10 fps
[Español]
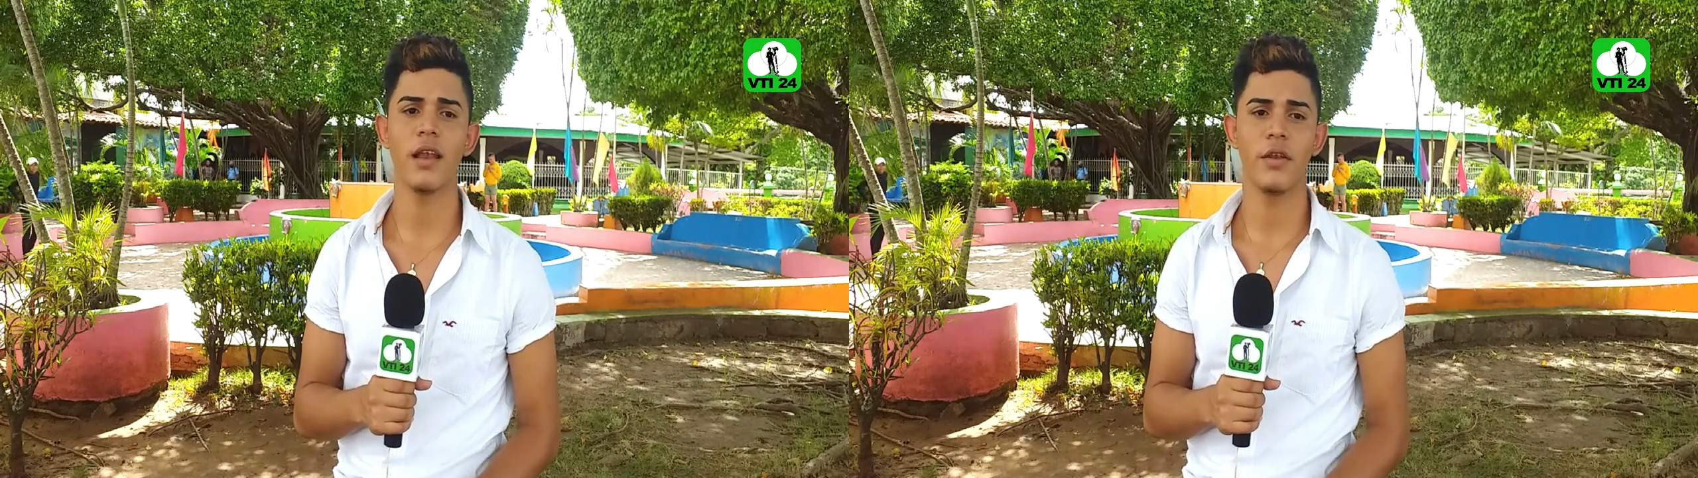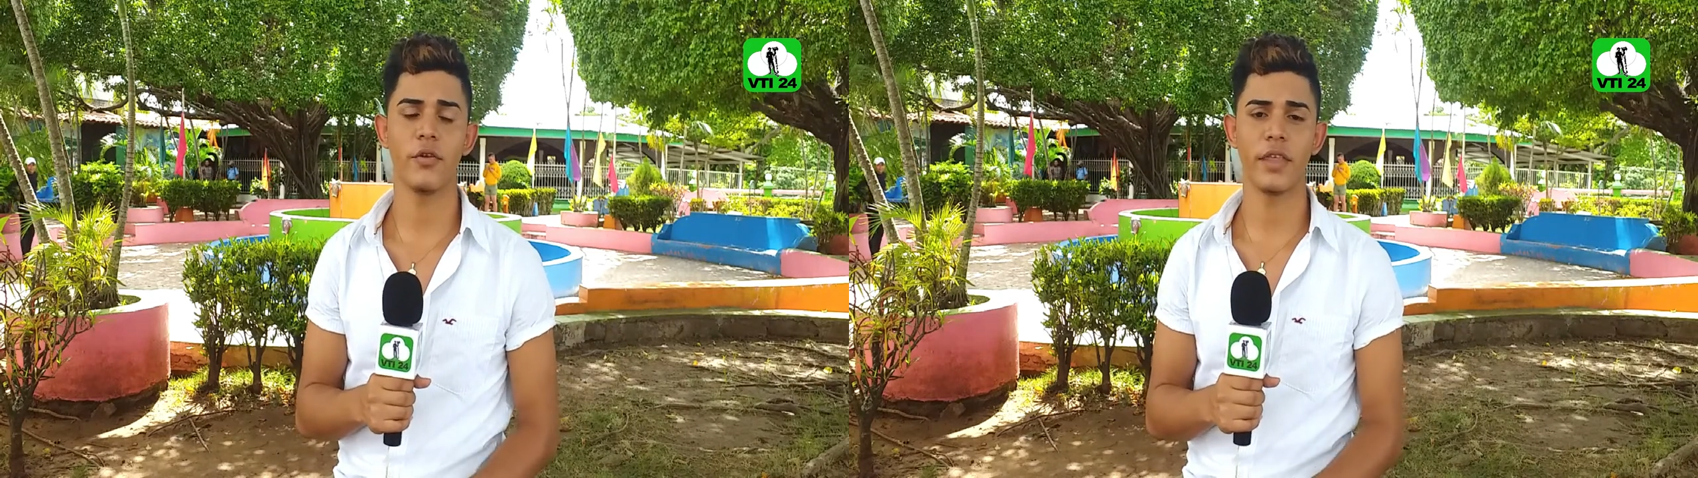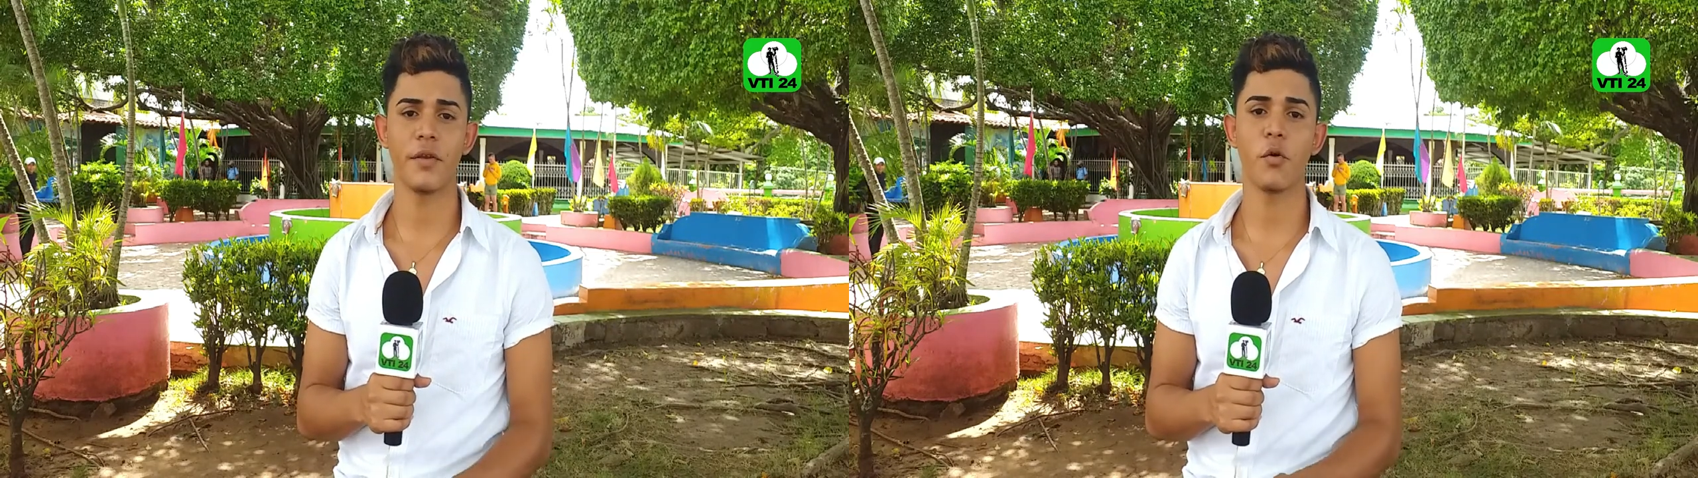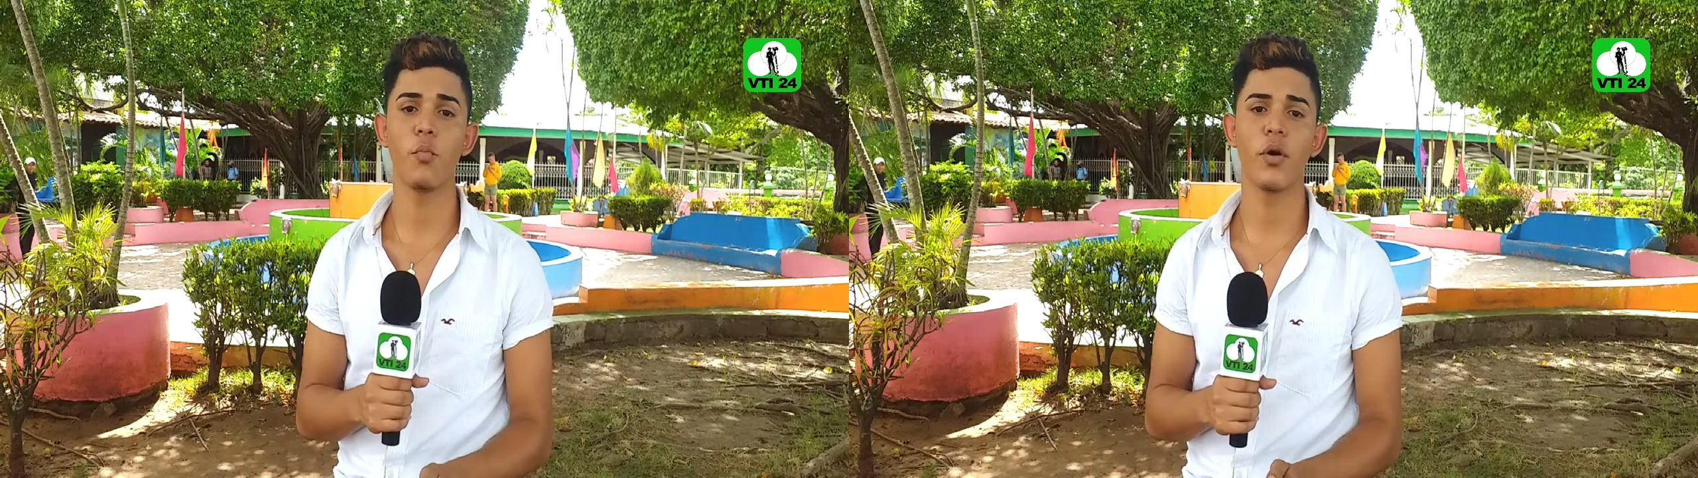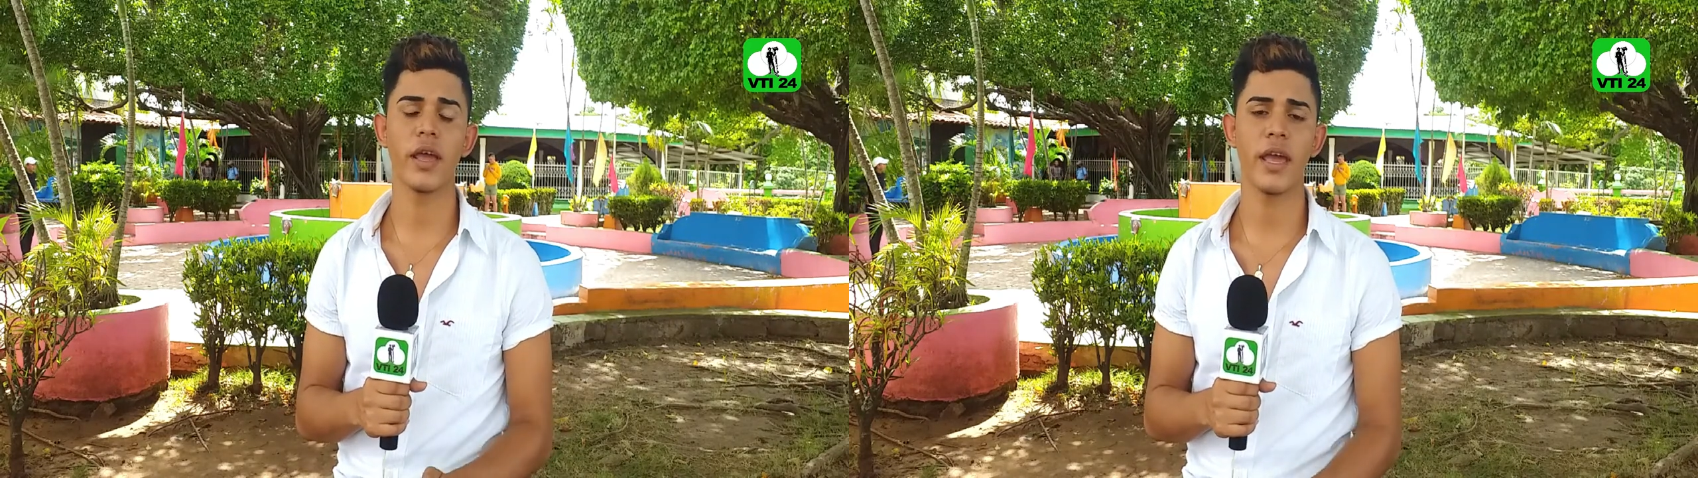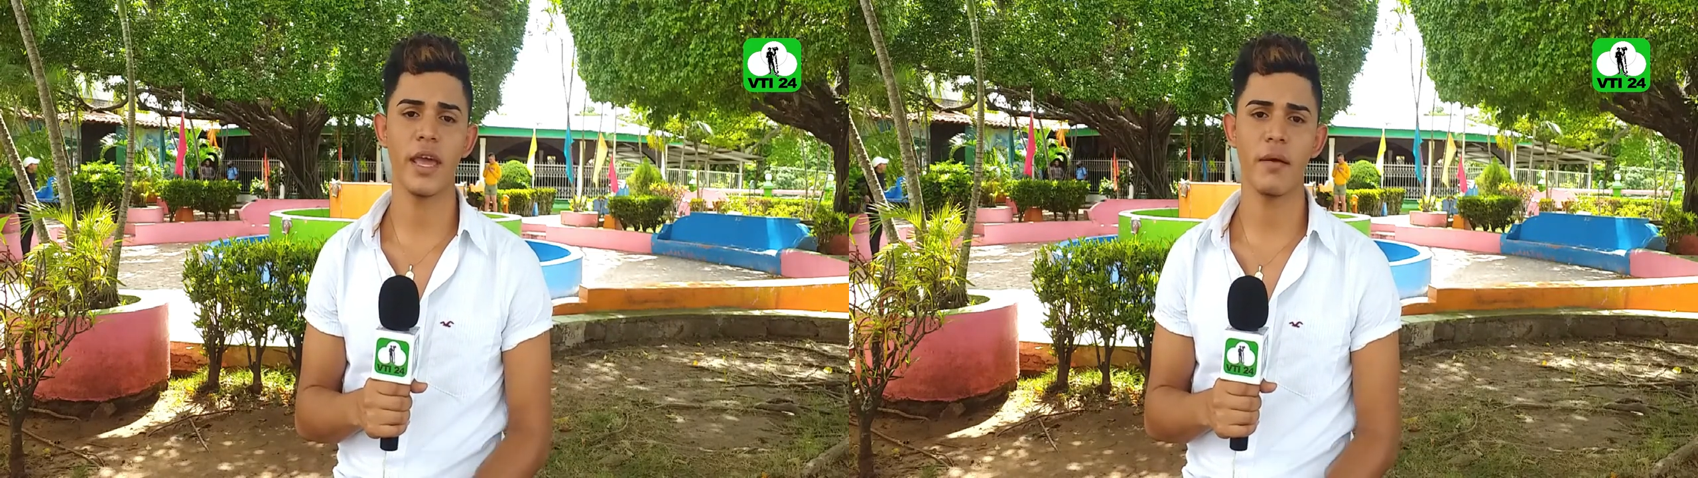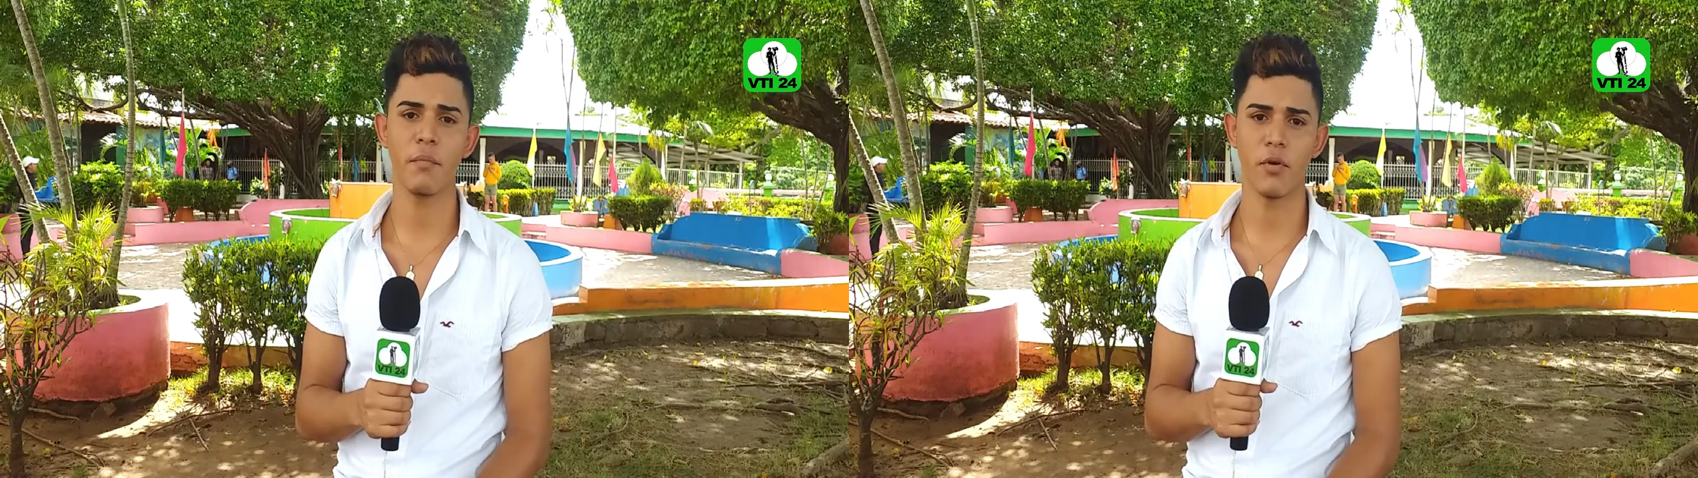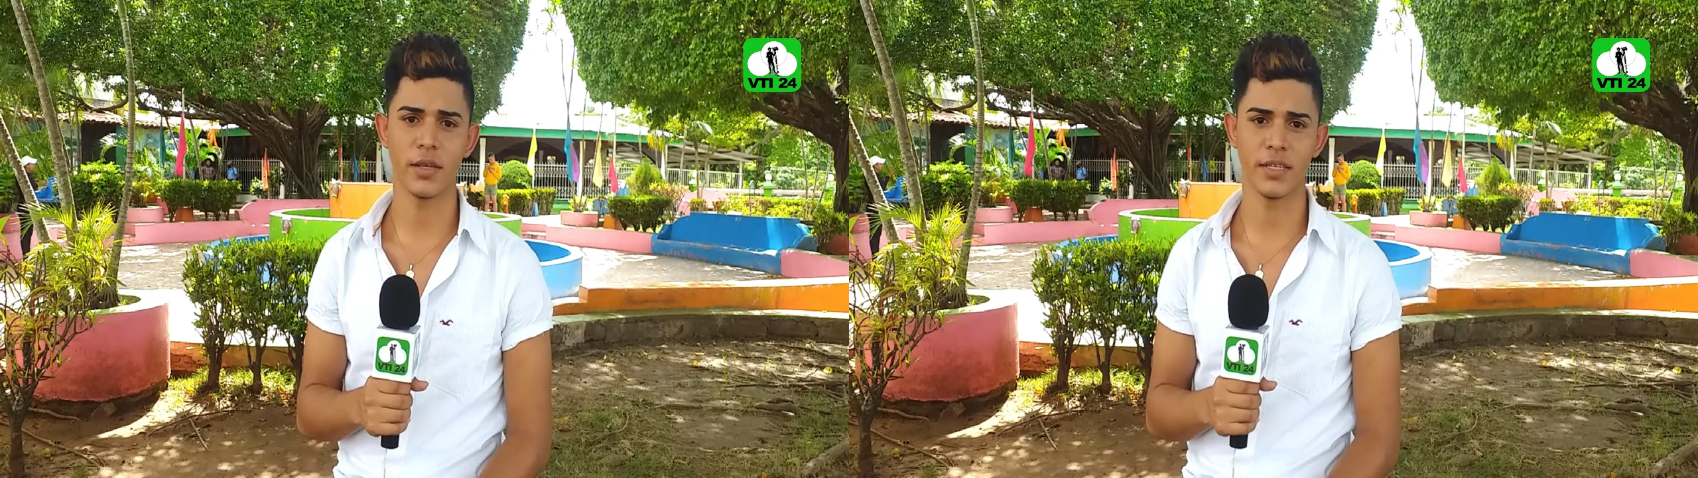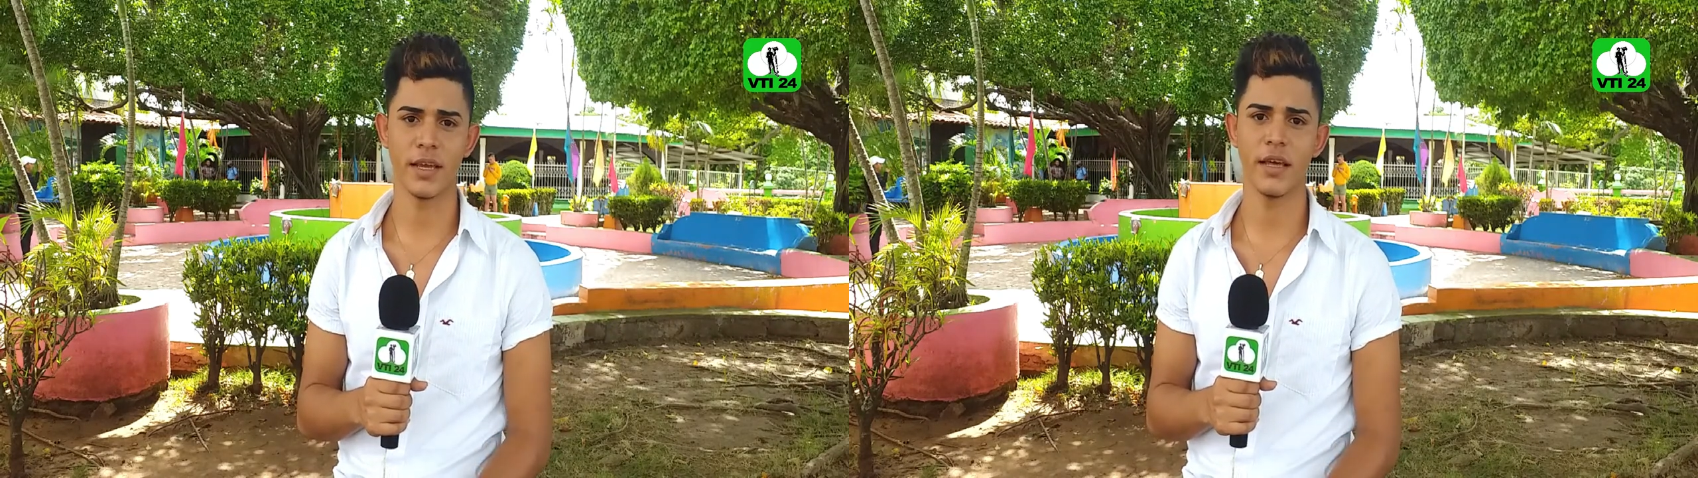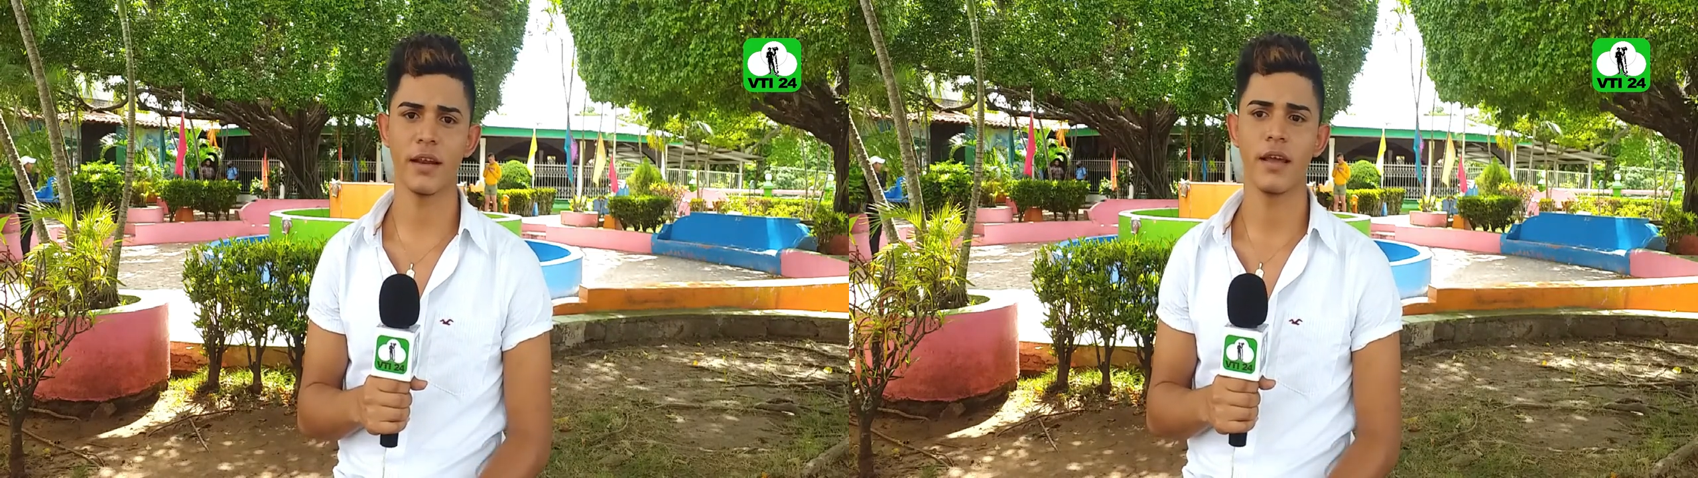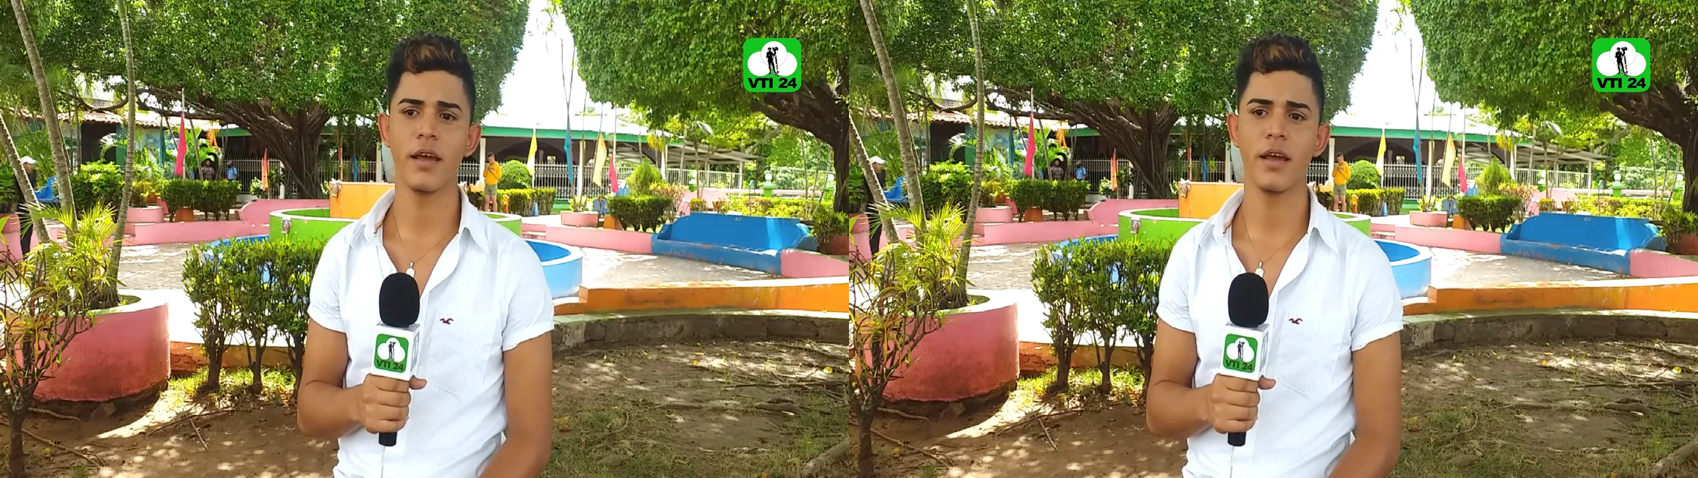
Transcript: no tienen un buen ejemplo a seguir.